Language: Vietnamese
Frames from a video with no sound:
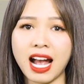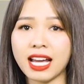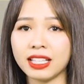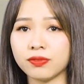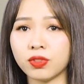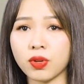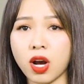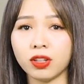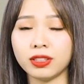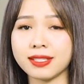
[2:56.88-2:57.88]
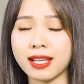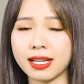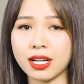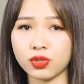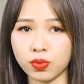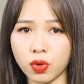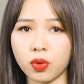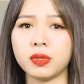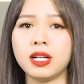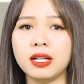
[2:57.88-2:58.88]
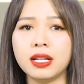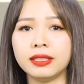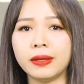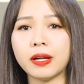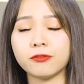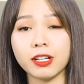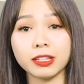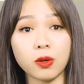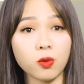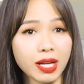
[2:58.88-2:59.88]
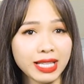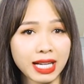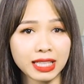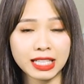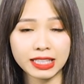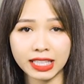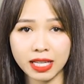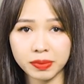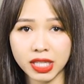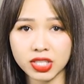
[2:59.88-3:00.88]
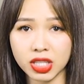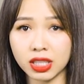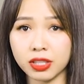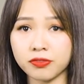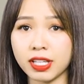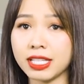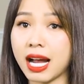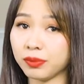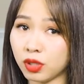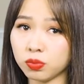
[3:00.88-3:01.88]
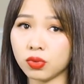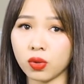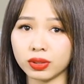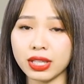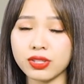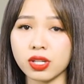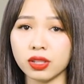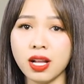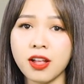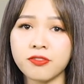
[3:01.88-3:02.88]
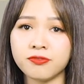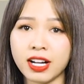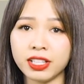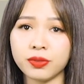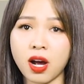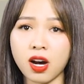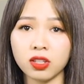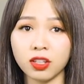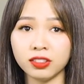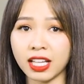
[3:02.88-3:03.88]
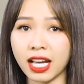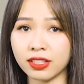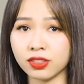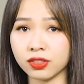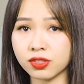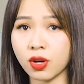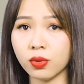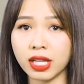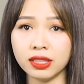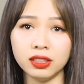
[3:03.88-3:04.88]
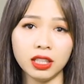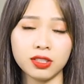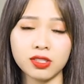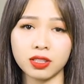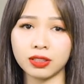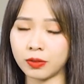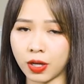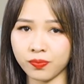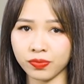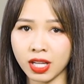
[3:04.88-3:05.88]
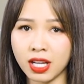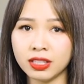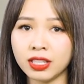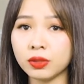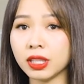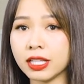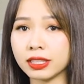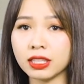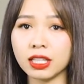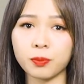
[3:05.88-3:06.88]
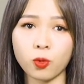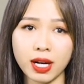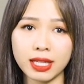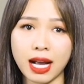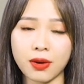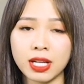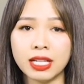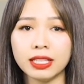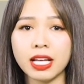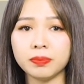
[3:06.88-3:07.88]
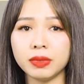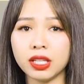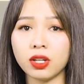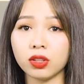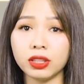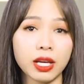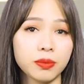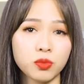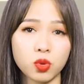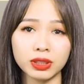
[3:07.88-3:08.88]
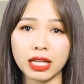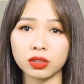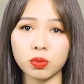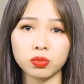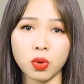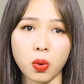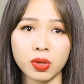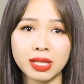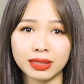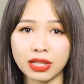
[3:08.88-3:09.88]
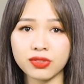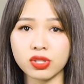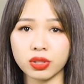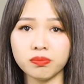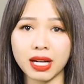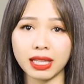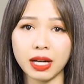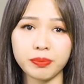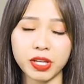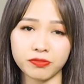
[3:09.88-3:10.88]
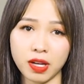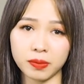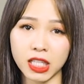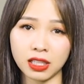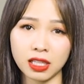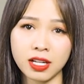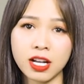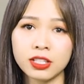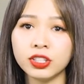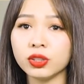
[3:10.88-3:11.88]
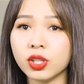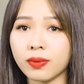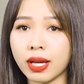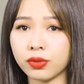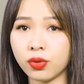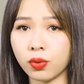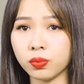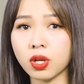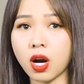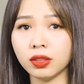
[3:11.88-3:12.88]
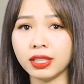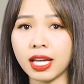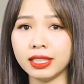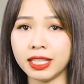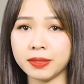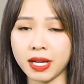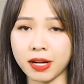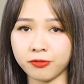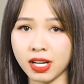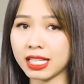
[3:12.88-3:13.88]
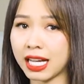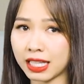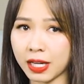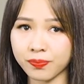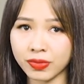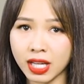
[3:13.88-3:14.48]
Hai nhiệm vụ đó có thể xảy ra xung đột. Nếu lạm phát tăng quá nhanh, i ép đê sẽ cần phải giảm tốc độ tăng trưởng và điều đó có thể ảnh xấu đến thị trường lao động. Nếu tỷ lệ thất nghiệp quá cao, i ép đê có thể muốn tăng tốc độ tăng trưởng bằng các biện pháp kích thích, nhưng điều này cũng có thể khiến lạm phát gia tăng.